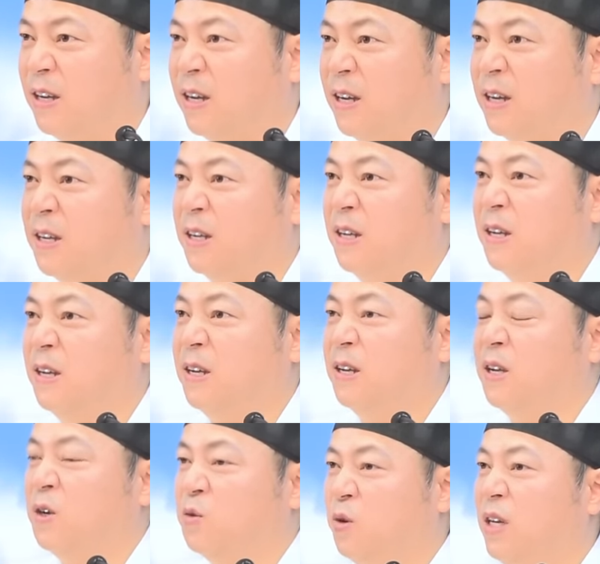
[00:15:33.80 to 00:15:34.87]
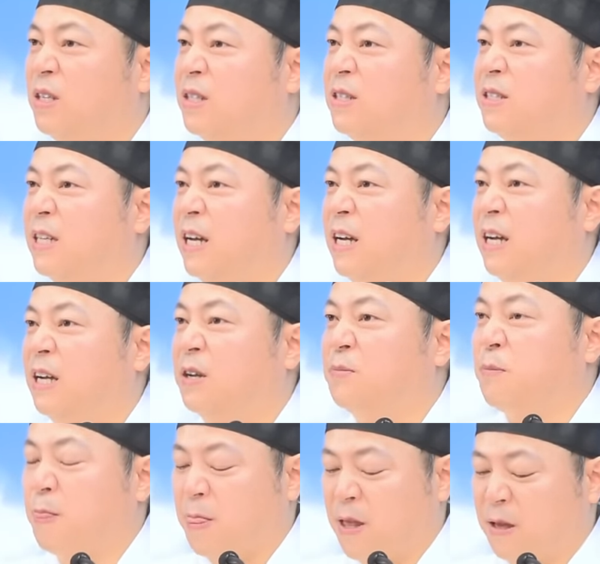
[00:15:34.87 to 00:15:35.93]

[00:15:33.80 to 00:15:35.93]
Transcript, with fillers: 어. 왜 그러냐?